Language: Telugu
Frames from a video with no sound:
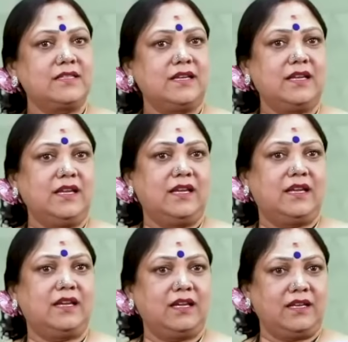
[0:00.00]
సరే
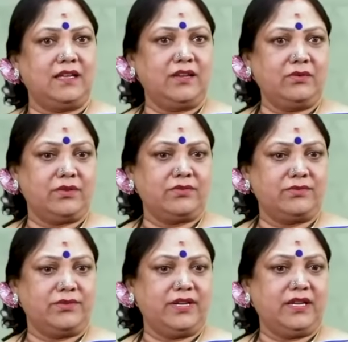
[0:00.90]
నేను
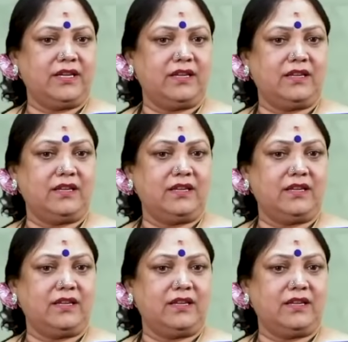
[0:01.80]
అరుణ్ నుండి